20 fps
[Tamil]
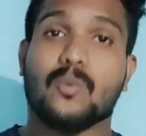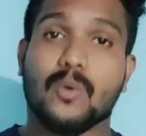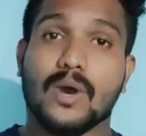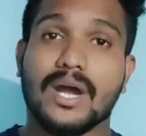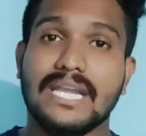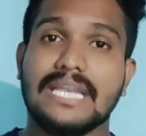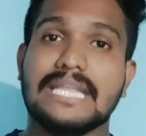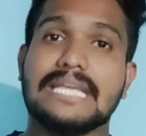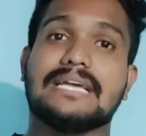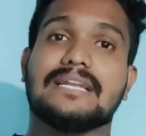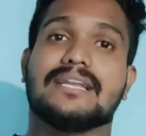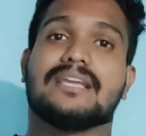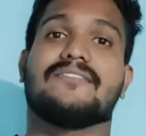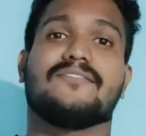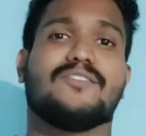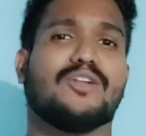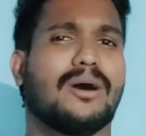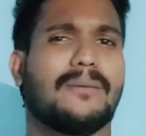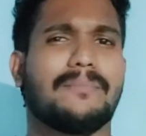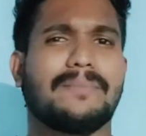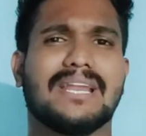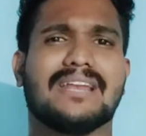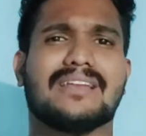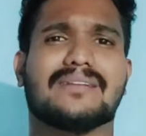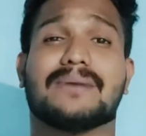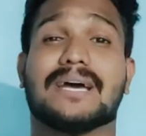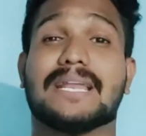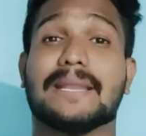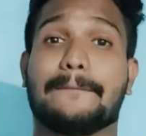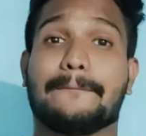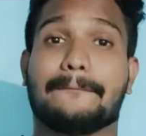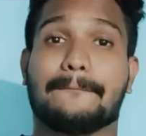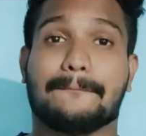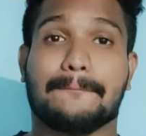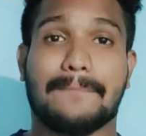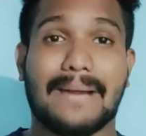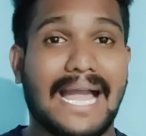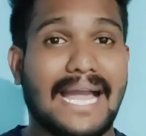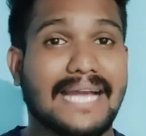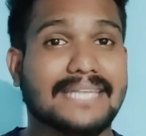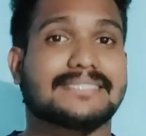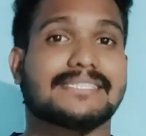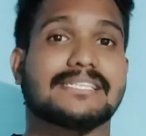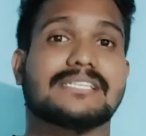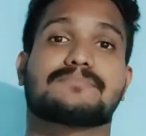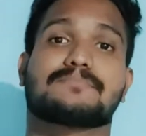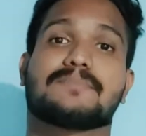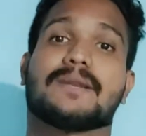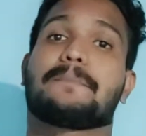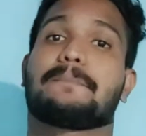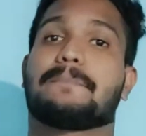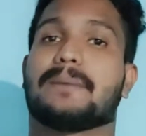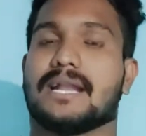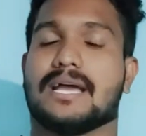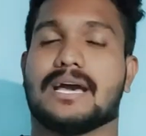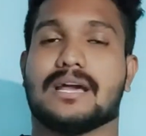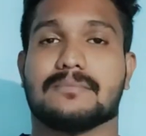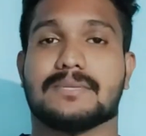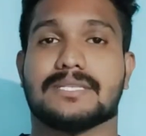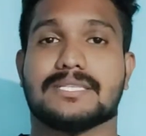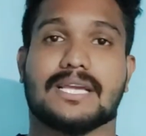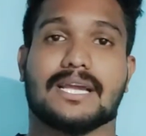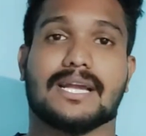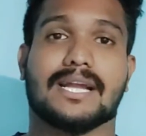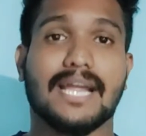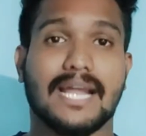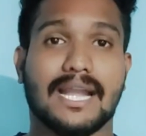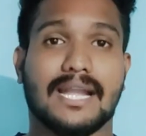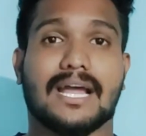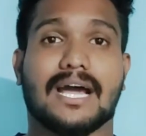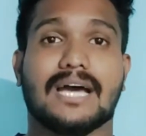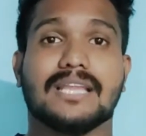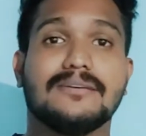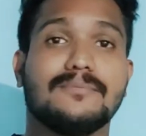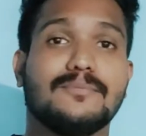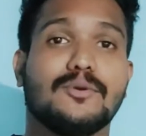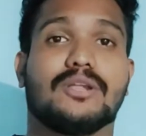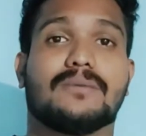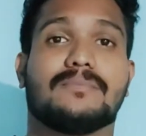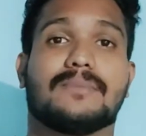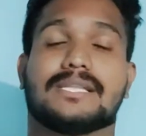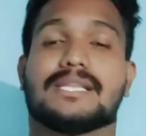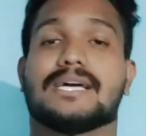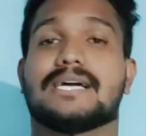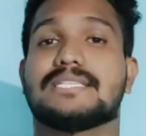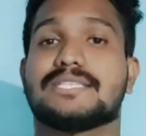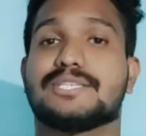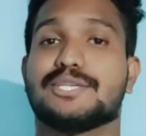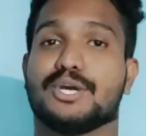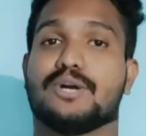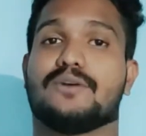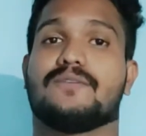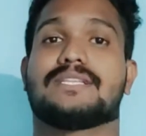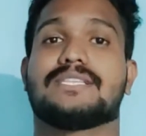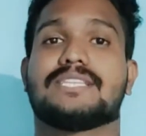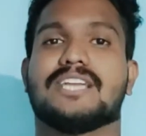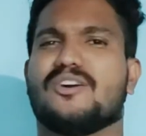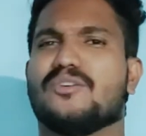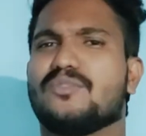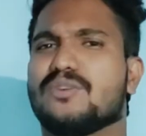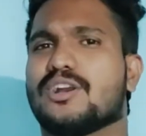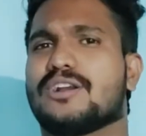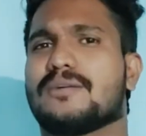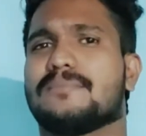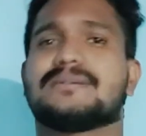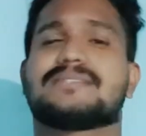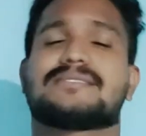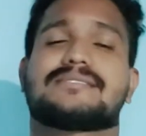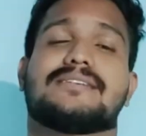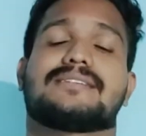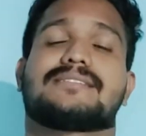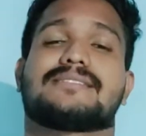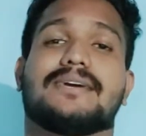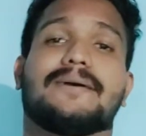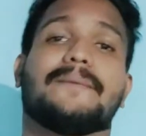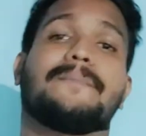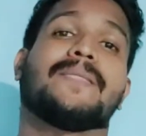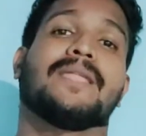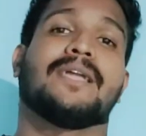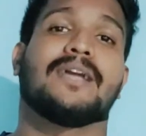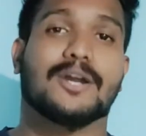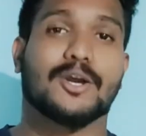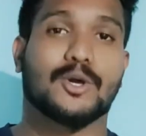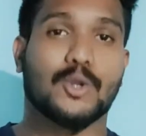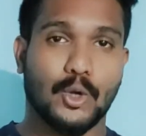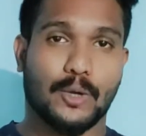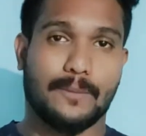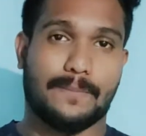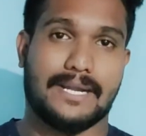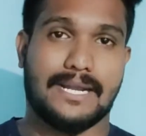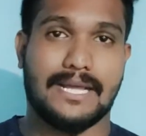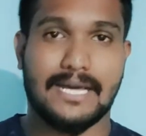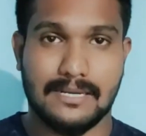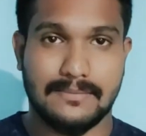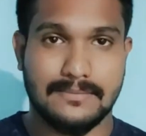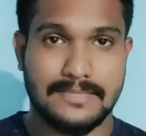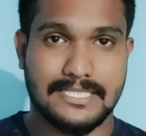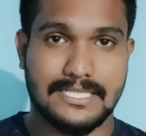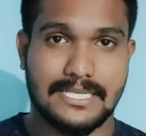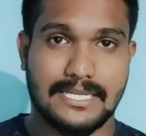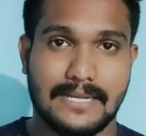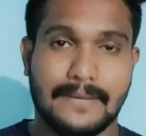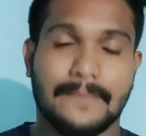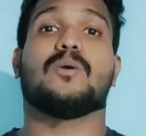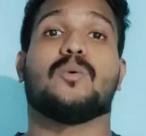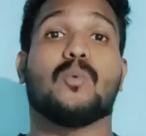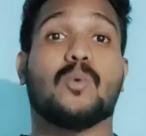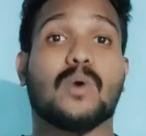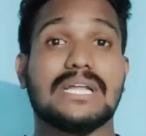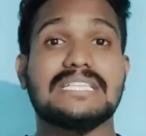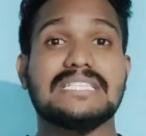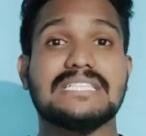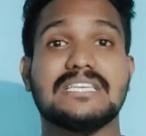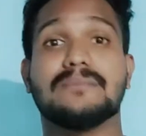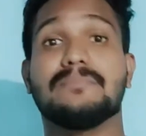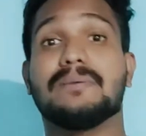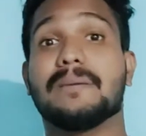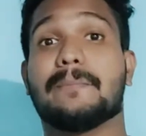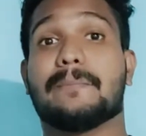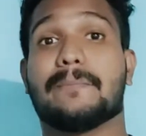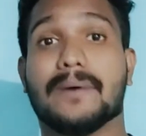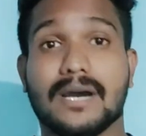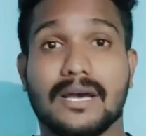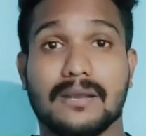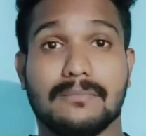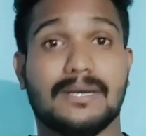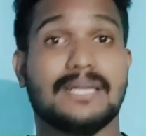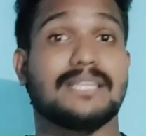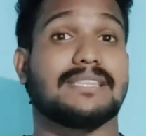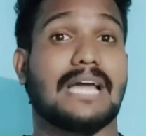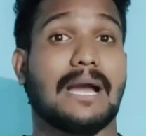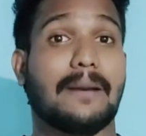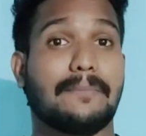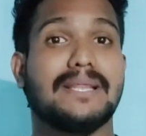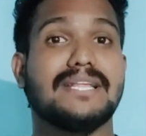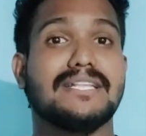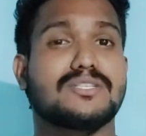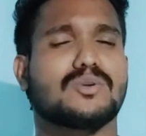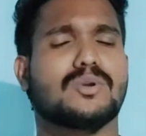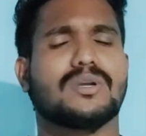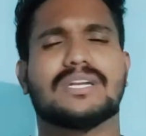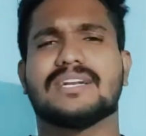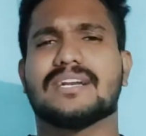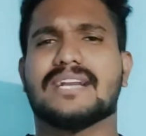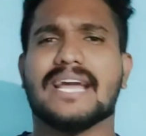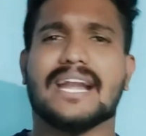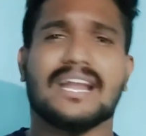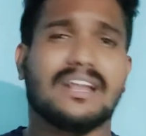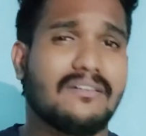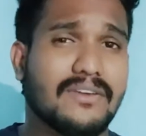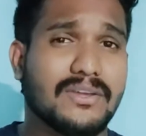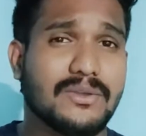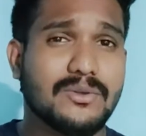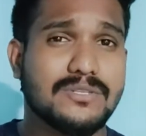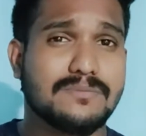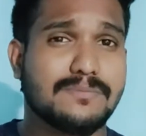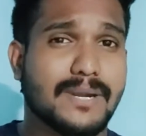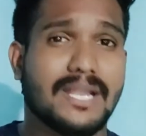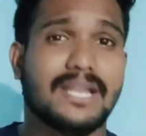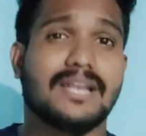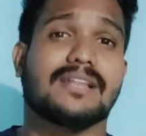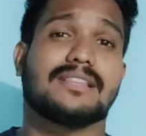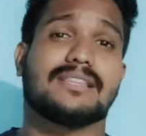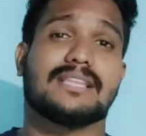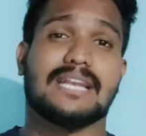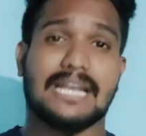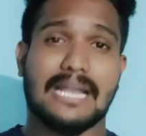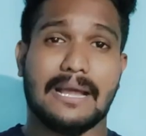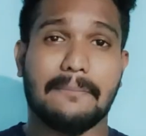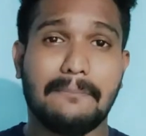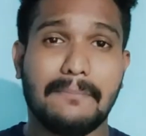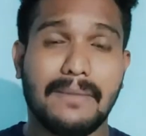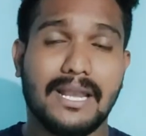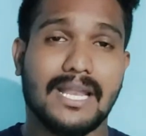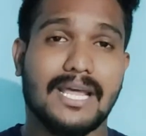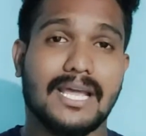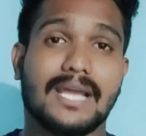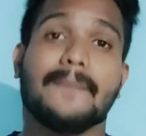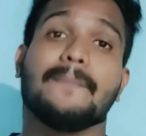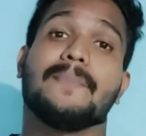ஒன் இயர்க்கு இவ்வளோ அப்படின்ற மாதிரி பேக்ஸை ஸ்பிளிட் பண்ண ஆரம்பிச்சாங்க அண்ட் அது மூலியமா தான் ஜியோ வந்து அவங்களோட பிஸ்னஸை க்ரோ பண்ண ஆரம்பிச்சாங்க ஒன் ஜிபி பர் மந்த் அப்படின்னு சொல்லிட்டு டேட்டாவை யூஸ் பண்ணிட்டு இருந்த நம்மளை